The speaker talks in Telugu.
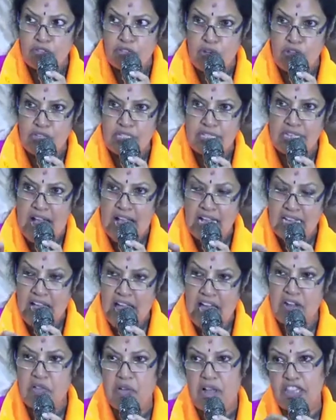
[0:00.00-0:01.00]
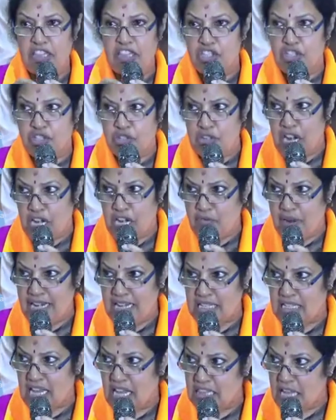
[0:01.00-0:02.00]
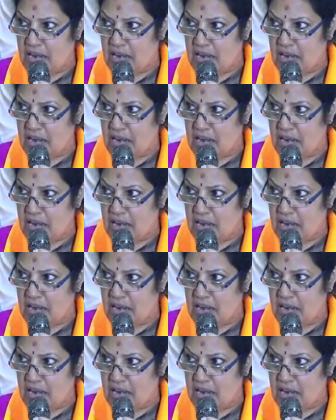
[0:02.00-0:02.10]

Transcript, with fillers: ఆదాయం రికార్డుల్లో చూపలేదు అనే